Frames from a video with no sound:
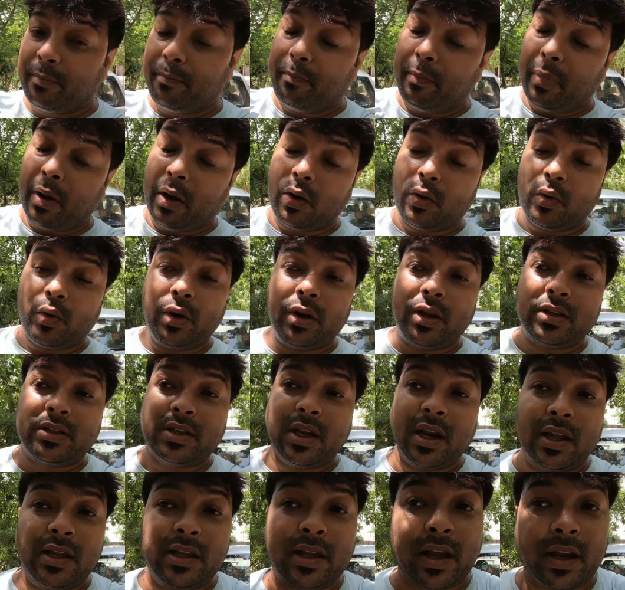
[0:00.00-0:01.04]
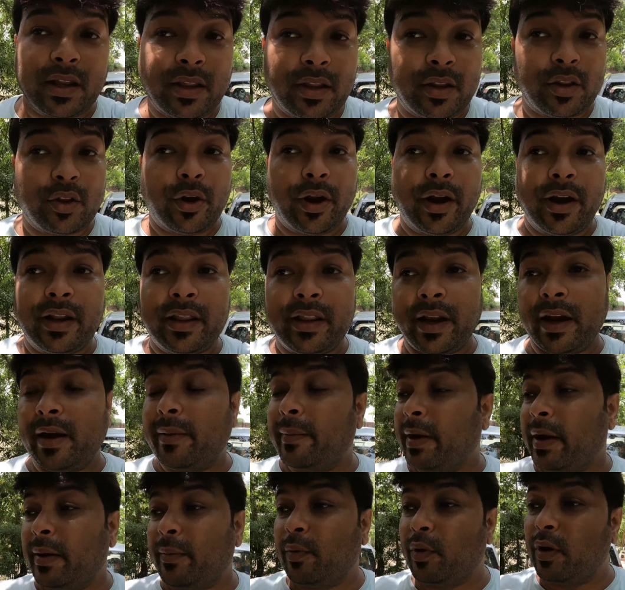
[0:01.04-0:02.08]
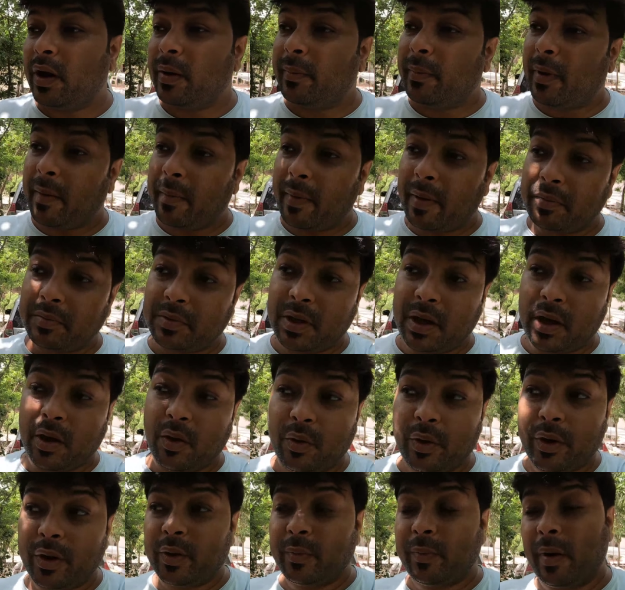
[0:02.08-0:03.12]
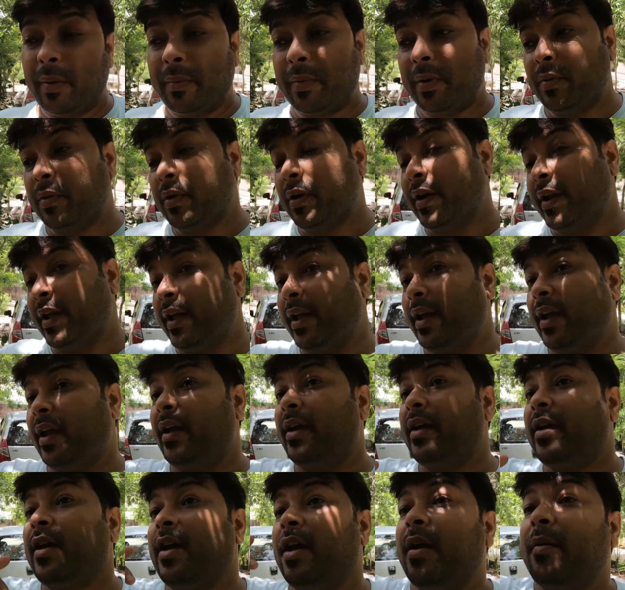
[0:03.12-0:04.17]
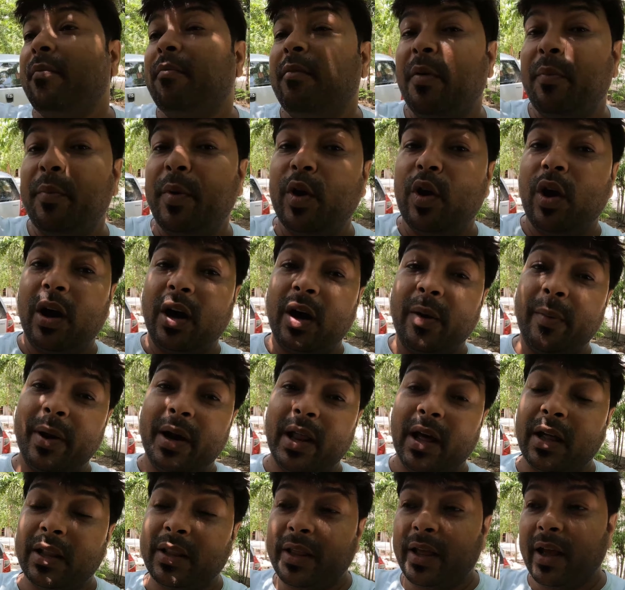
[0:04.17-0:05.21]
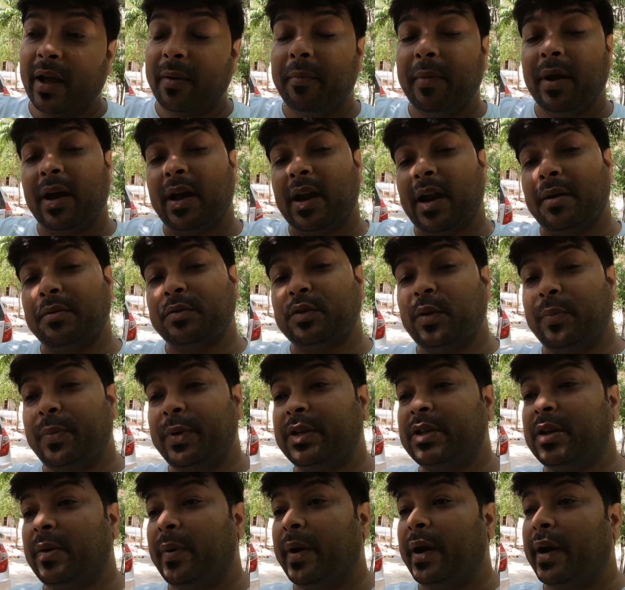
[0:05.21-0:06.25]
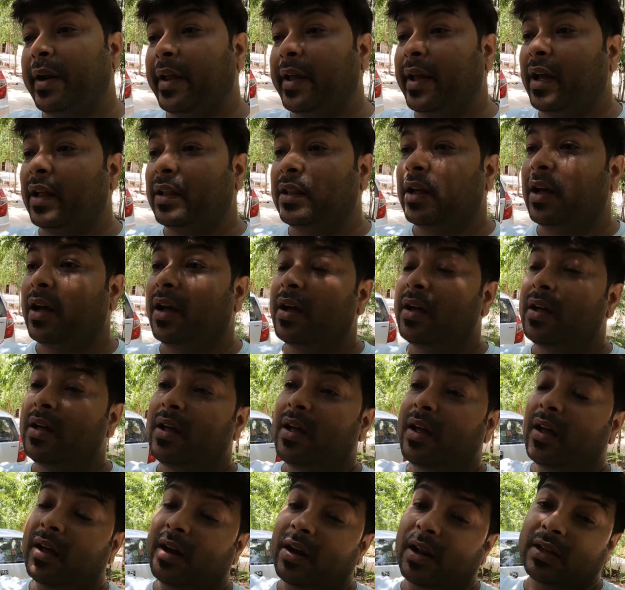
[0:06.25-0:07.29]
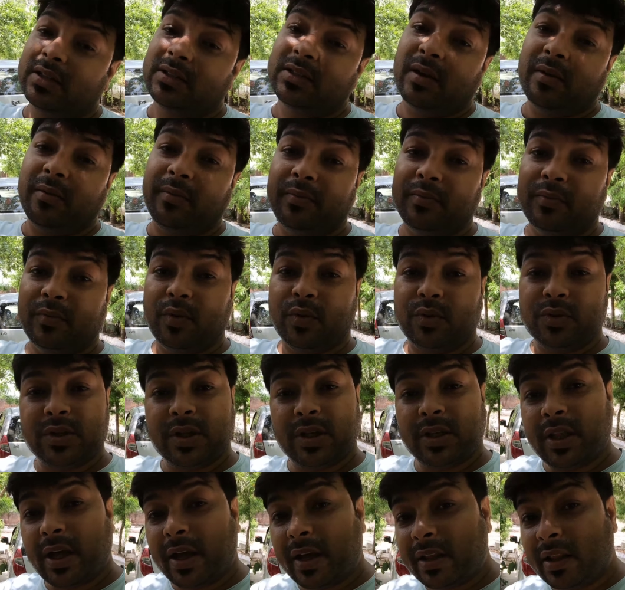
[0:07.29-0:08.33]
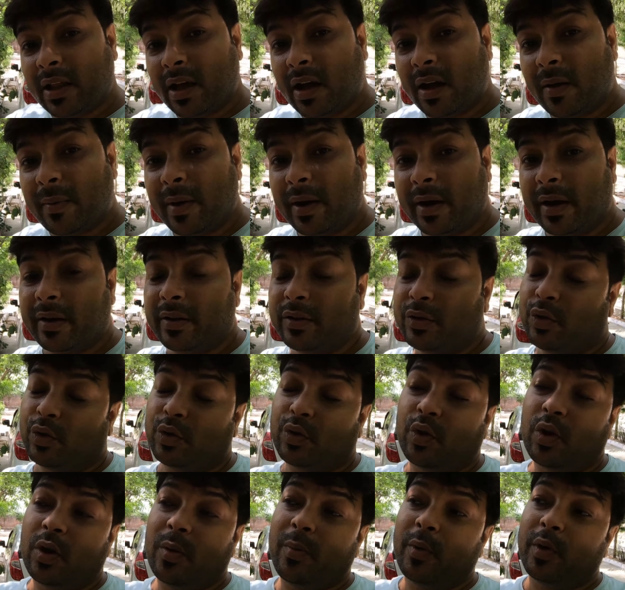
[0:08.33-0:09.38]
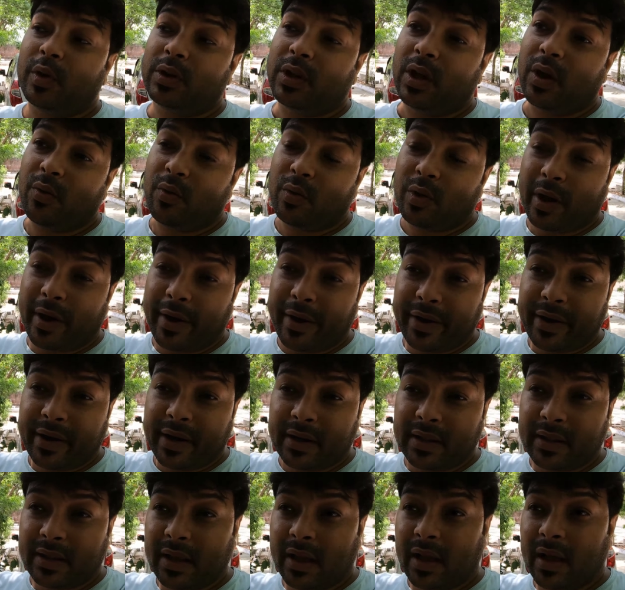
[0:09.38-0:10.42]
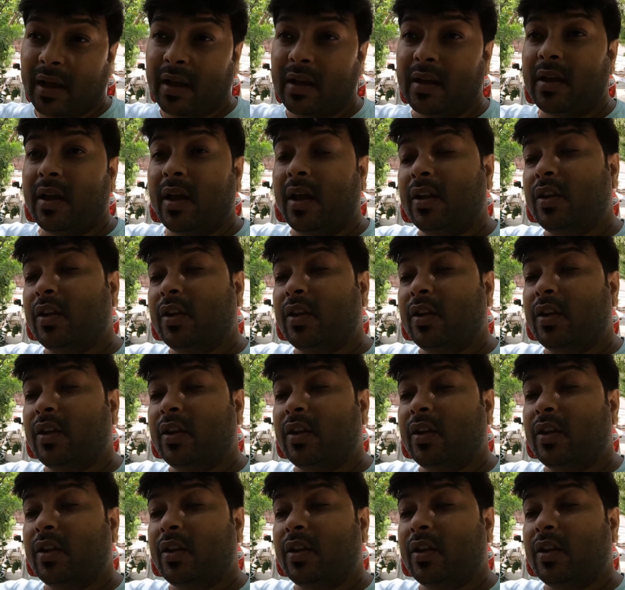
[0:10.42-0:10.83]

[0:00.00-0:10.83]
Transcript: से बिल्कुल नहीं चलाई जा रही थी तो एट दी एंड मैंने बोला पापा आप चलाओगे तो पापा ने बोला ठीक है मम्मी को आगे बैठा दिया मैं आराम से पीछे बैठ गया था रास्ता तो सीधा ही था बाकी जो थोड़ा बहुत था वो गाइड कर दिया